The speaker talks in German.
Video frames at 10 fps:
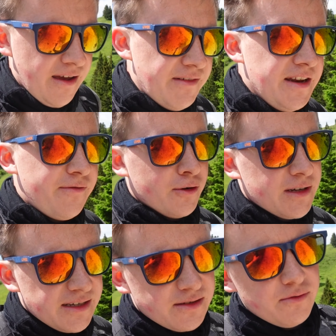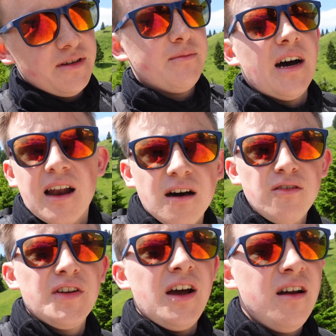Wenn ihr von ganz unten im Tal
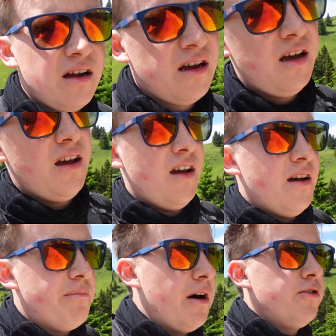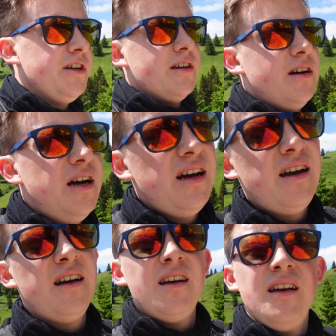lauft, braucht ihr
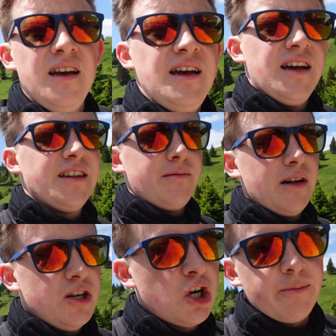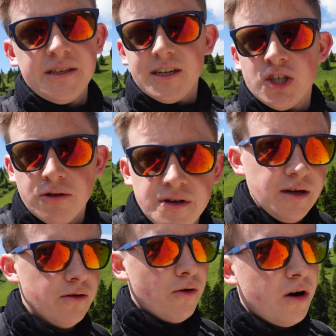erstmal schlappe sechs Stunden
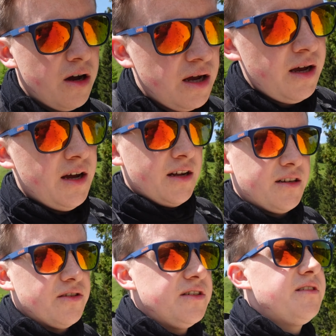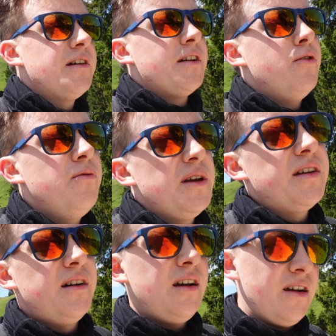hier hoch, 1200 Höhenmeter.